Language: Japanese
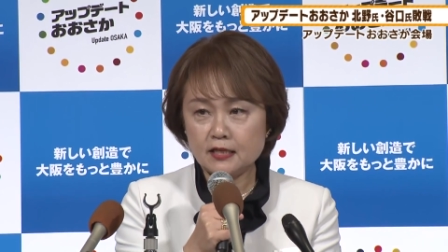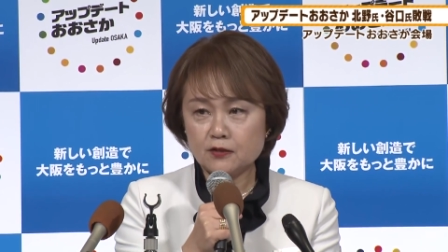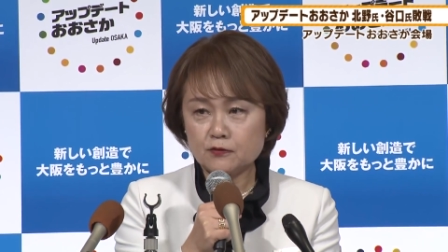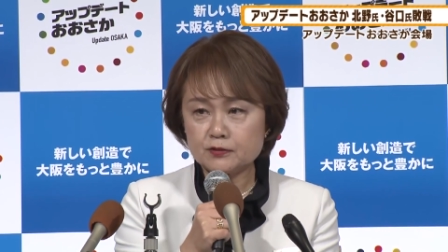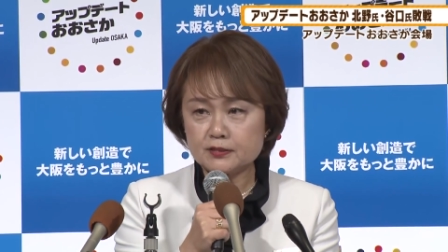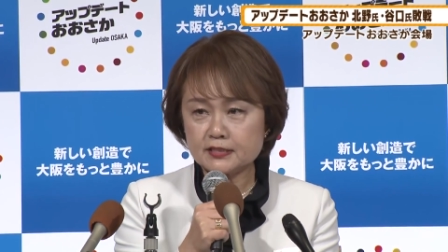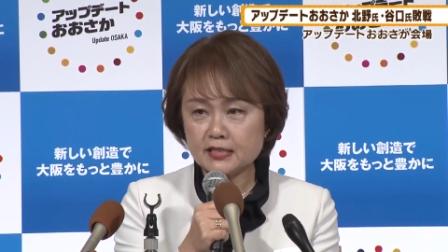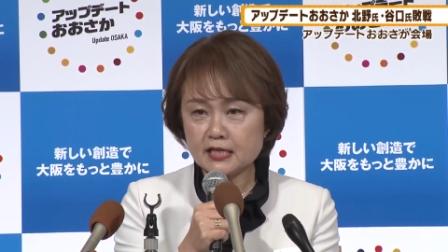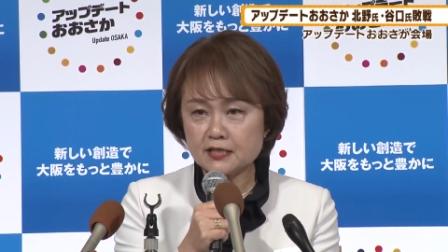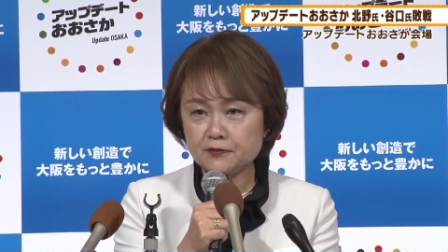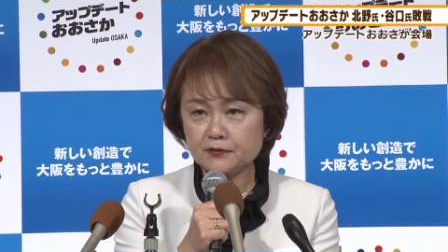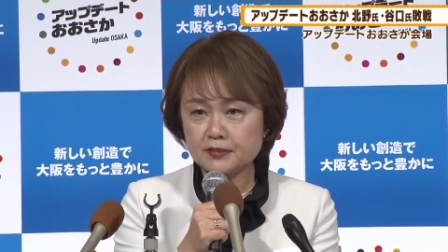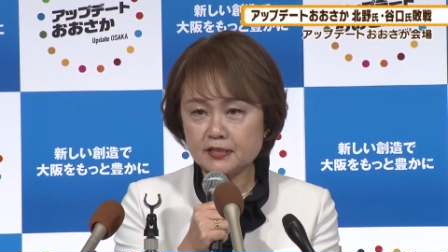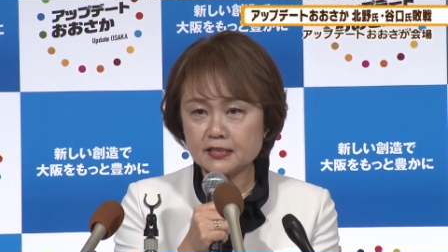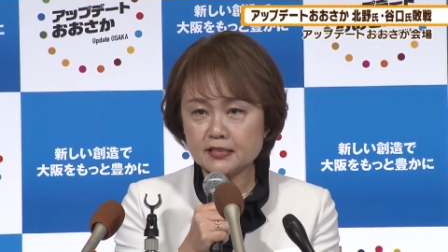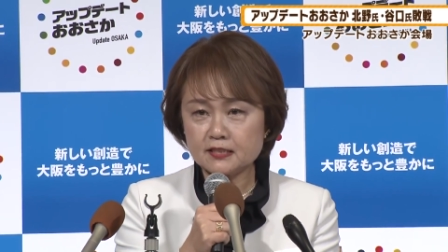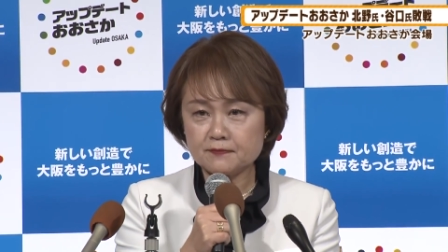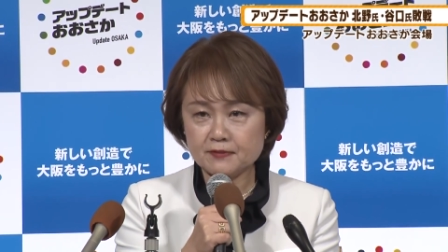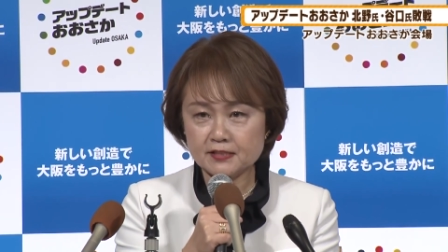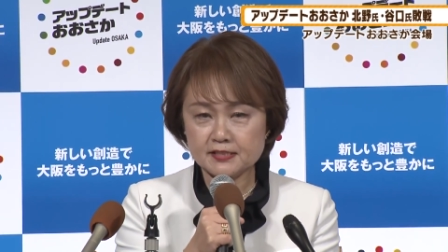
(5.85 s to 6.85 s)
お時間をいた
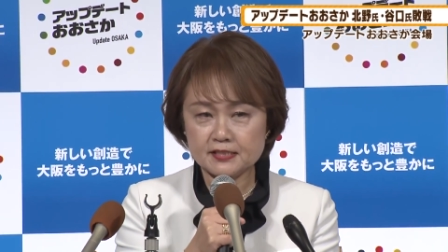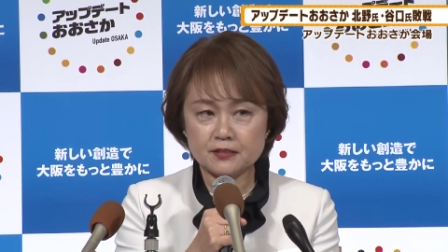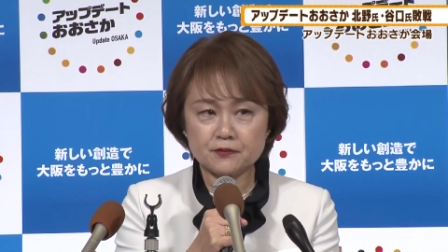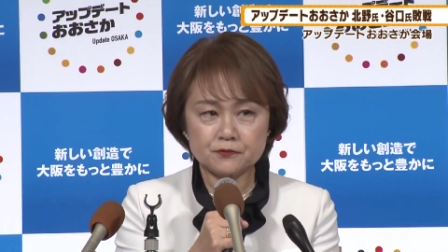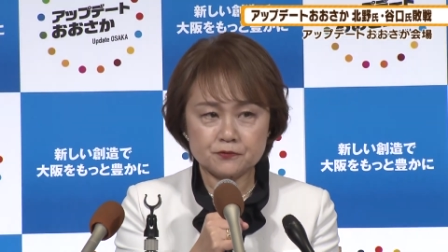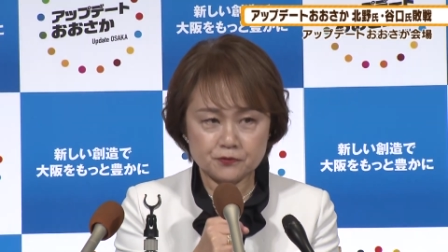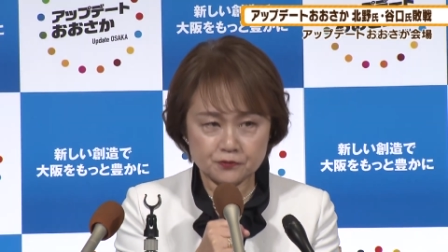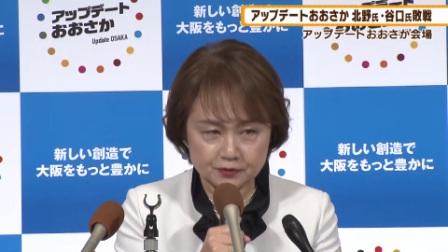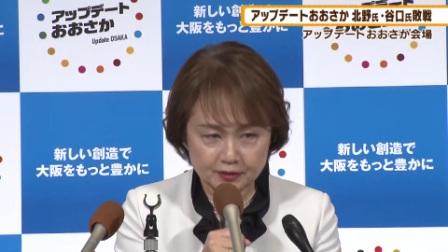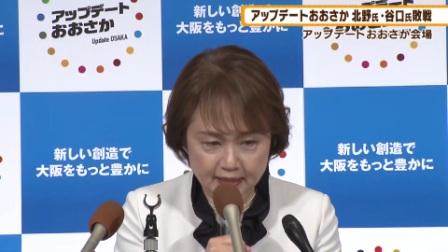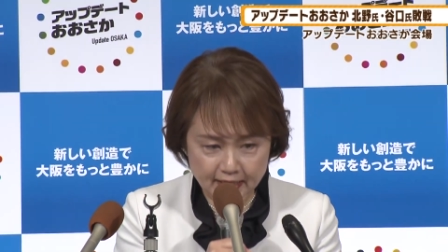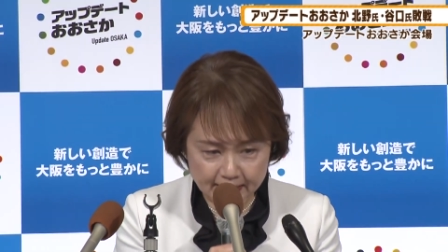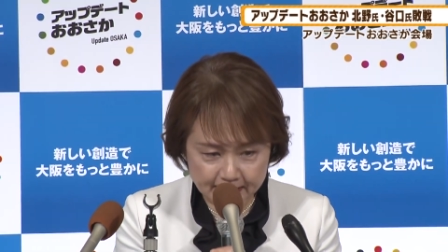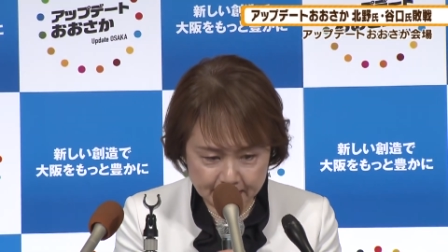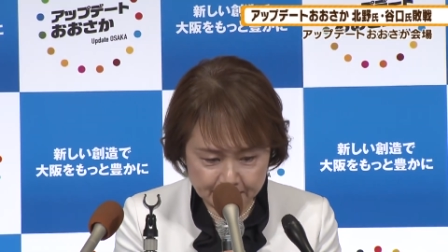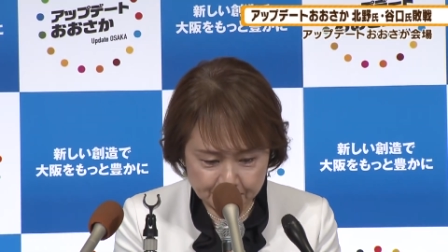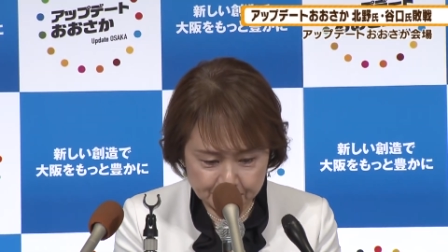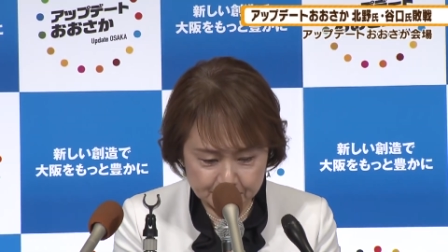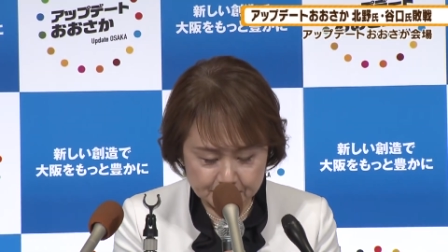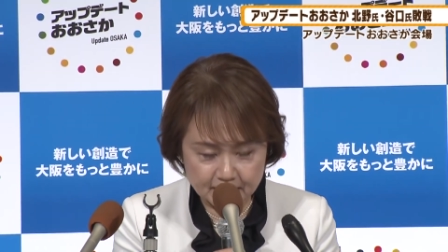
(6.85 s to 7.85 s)
だきまして本当にあり
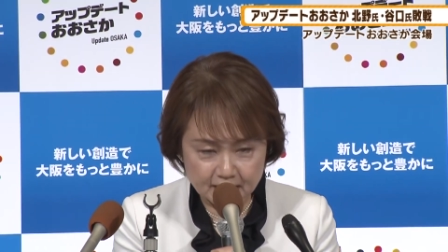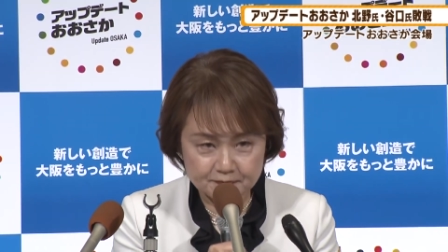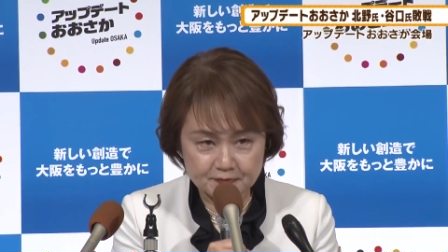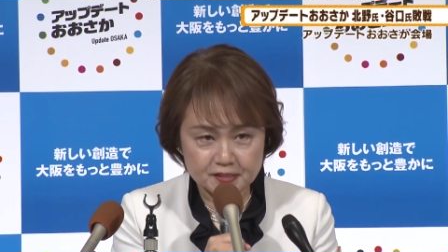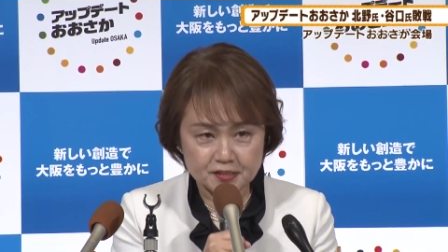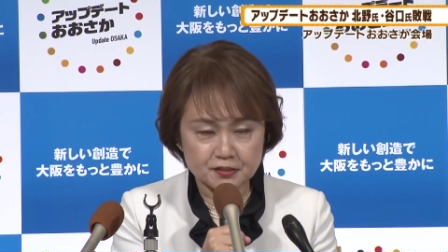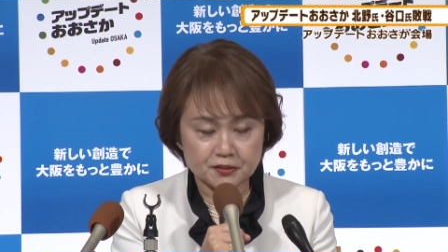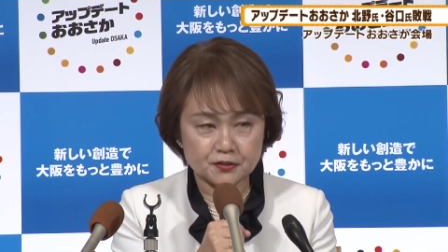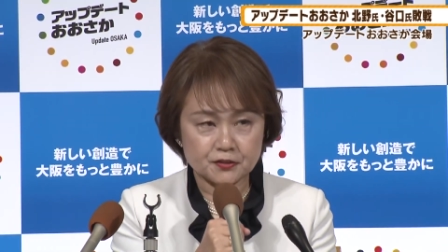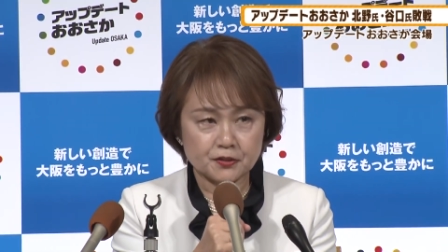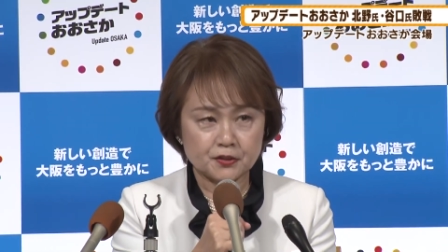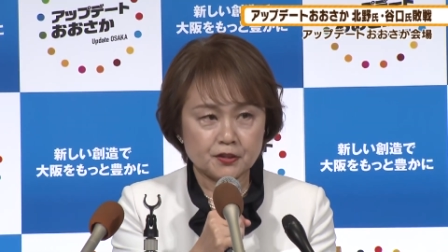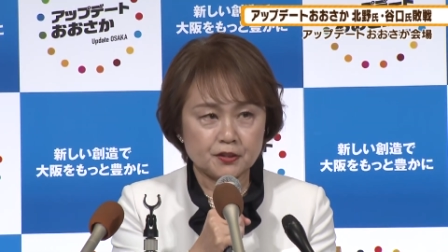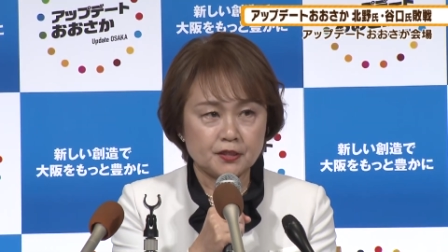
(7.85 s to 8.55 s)
がとうございます。